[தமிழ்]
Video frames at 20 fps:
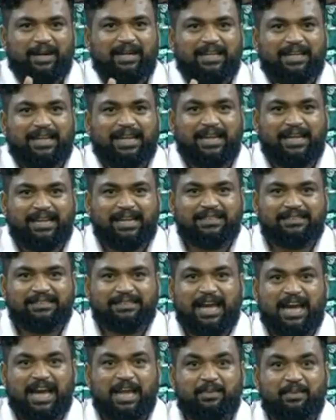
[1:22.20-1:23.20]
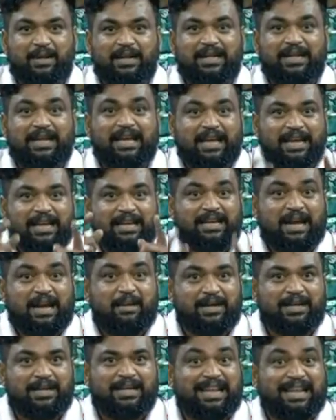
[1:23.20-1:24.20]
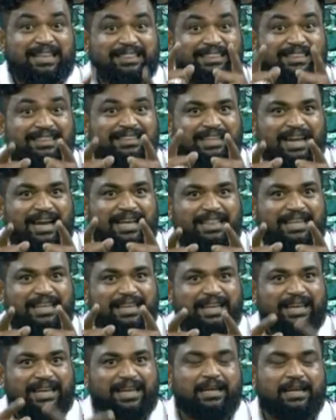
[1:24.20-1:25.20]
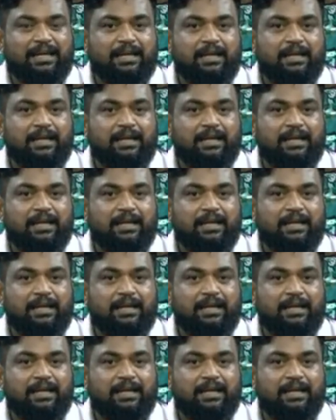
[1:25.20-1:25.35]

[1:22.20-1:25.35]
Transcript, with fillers: பண்ணுங்க ஷேர் பண்ணுங்க கமெண்ட்ல திட்டாதீங்க